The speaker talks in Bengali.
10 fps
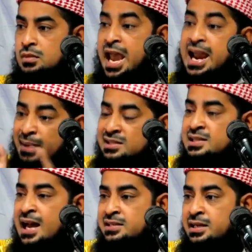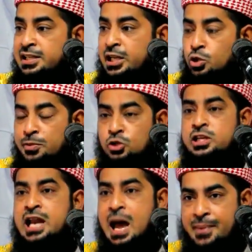এই মাসলা আছে যে তুমি
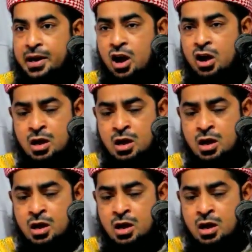যদি না পারো